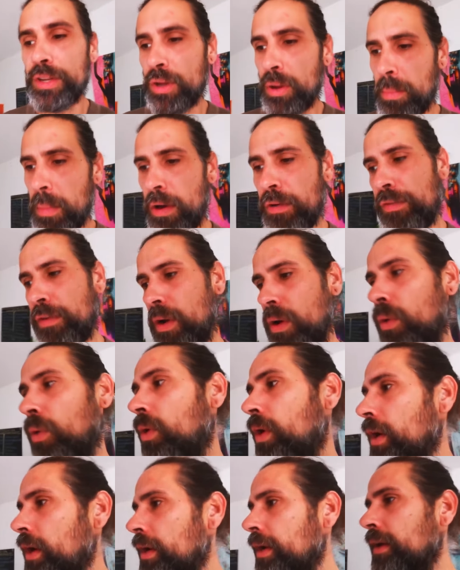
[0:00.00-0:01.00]
ich komme auf Klo.
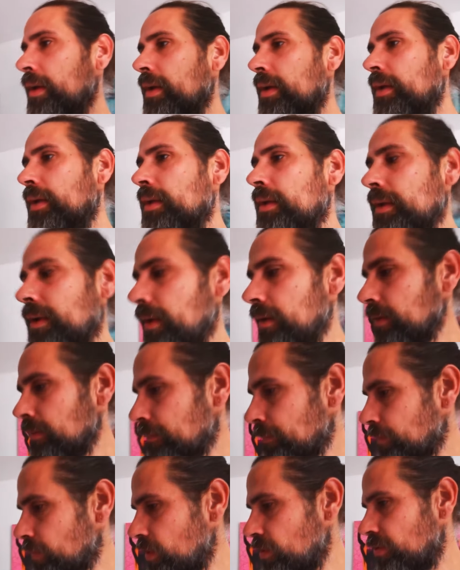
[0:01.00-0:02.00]
Ne?
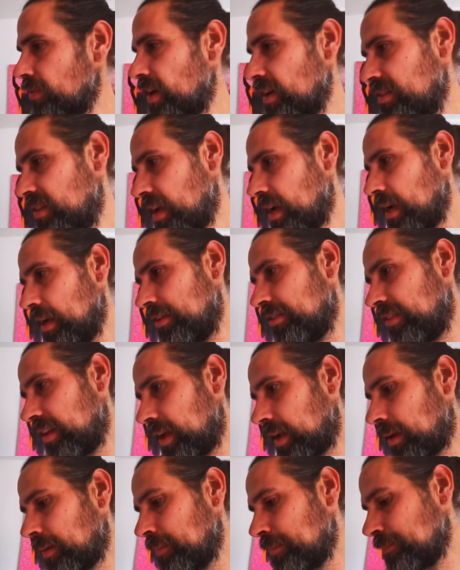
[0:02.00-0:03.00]
Das weiß ich alles
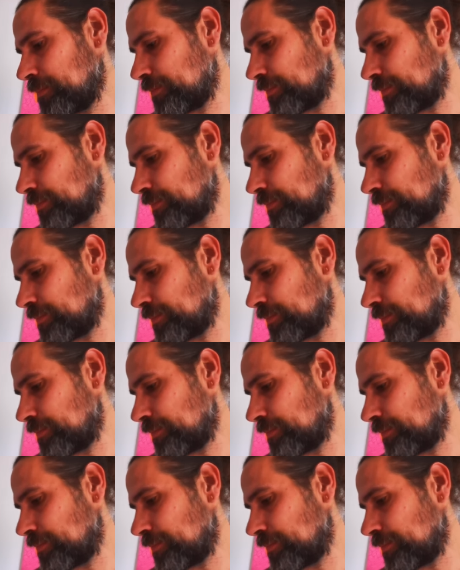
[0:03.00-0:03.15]
nicht.